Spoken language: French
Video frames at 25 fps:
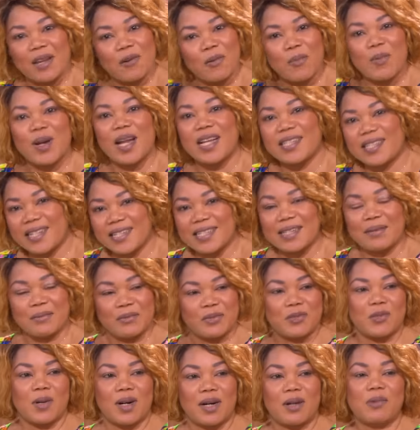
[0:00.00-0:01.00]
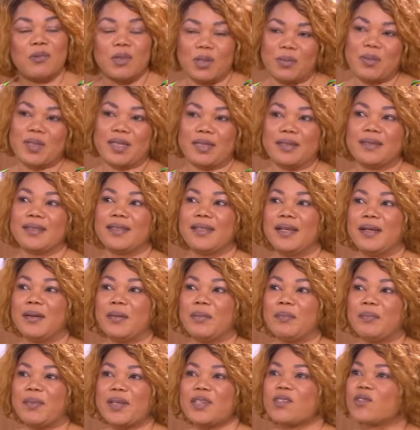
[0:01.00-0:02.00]
au moins la, la septième, fois. Oui.
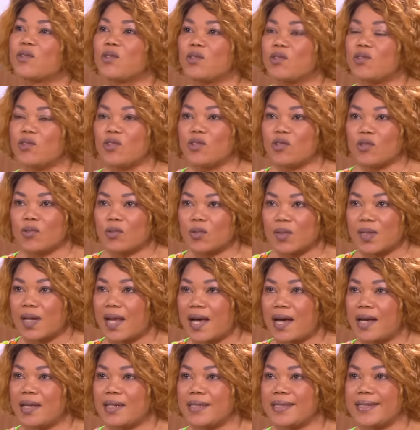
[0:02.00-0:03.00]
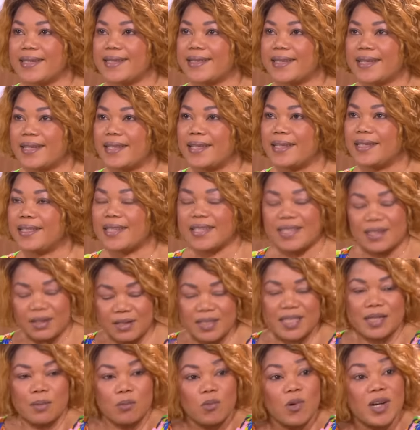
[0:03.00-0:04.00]
Parce que ce jour-là, c'était
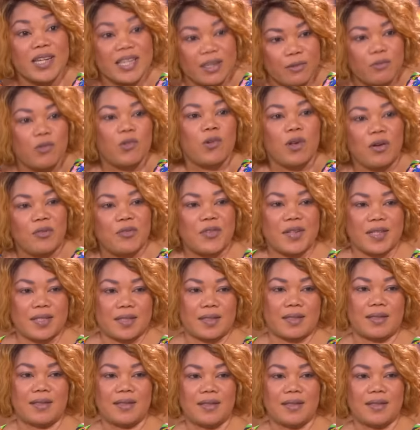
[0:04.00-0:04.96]
c'est moi qui ai voulu, en fait.